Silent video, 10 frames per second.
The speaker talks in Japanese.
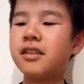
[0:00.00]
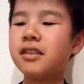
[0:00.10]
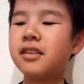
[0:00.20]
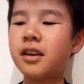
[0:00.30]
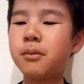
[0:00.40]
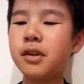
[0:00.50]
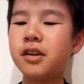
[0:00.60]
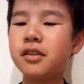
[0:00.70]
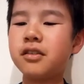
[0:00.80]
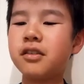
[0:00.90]

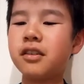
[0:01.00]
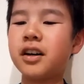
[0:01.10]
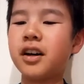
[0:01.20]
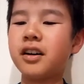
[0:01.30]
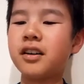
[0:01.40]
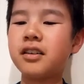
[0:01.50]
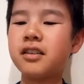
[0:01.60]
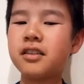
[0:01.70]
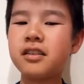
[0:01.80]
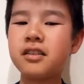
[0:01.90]
タイミングとかっ
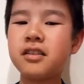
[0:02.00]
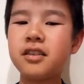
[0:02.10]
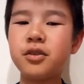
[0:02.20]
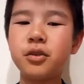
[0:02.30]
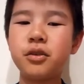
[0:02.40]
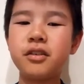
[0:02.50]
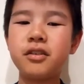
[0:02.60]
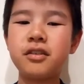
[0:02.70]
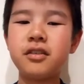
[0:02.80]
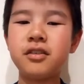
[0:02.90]
てど
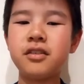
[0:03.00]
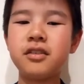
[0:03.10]
ういう